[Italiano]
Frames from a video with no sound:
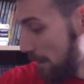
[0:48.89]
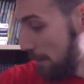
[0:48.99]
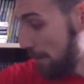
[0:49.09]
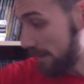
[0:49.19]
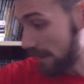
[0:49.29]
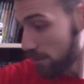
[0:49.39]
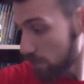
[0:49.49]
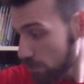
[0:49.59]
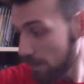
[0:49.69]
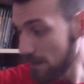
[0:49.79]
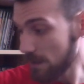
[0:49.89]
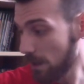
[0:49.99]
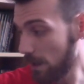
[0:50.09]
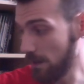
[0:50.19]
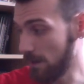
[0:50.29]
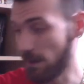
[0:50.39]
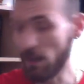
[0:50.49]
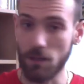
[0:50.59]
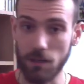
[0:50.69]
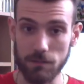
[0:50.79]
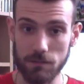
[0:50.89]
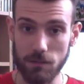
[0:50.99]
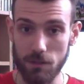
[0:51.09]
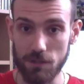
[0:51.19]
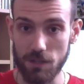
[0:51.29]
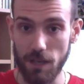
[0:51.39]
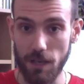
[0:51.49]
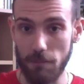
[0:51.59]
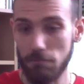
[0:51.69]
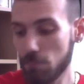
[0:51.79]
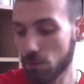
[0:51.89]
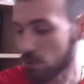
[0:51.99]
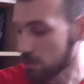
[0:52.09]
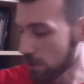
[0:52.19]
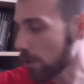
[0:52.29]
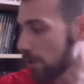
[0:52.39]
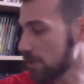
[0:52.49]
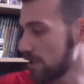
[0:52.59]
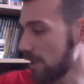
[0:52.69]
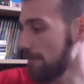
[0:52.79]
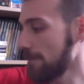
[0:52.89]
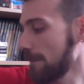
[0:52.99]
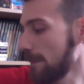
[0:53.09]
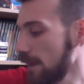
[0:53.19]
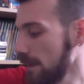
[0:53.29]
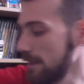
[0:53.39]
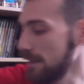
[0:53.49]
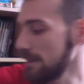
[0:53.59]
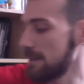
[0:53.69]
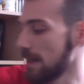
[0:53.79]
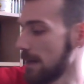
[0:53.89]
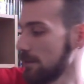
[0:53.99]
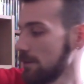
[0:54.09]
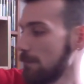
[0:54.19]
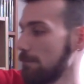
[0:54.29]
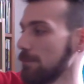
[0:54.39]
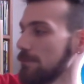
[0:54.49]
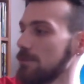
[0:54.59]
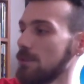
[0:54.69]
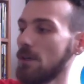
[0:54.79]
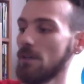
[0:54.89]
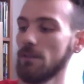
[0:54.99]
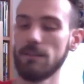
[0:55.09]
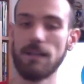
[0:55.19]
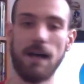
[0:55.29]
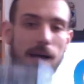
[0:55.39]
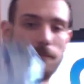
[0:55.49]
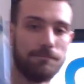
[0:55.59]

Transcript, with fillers: Partiamo subito eh, con cose piuttosto grosse, iniziando appunto da